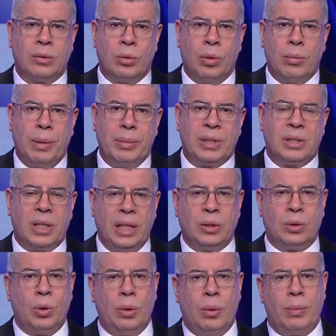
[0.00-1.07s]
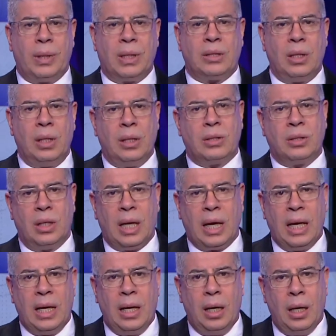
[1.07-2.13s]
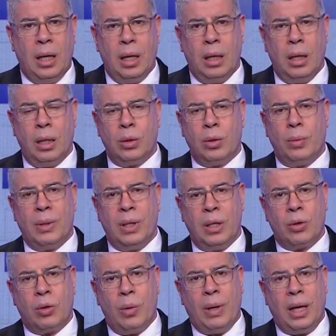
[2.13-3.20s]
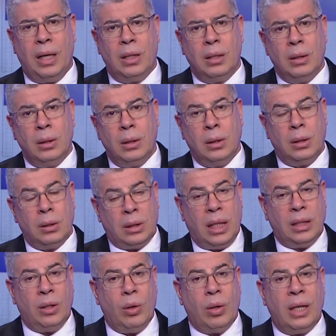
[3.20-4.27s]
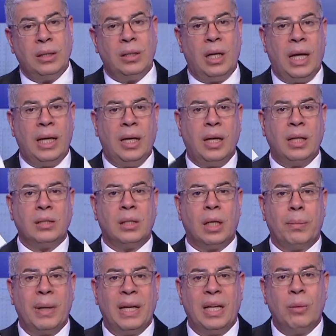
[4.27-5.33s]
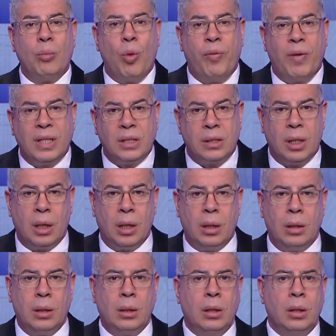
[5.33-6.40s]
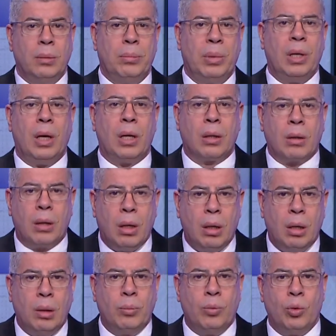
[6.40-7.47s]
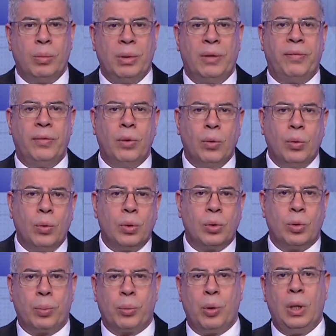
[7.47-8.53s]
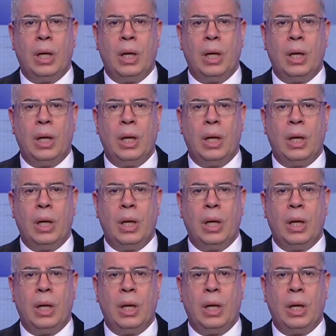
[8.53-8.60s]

وهم بيستعدوا لمباراه السنغال آه، يوم الجمعه الاتحاد الاوغندي الحقيقه اصدر بيان مفصل بالارقام وبالفلوس وبكل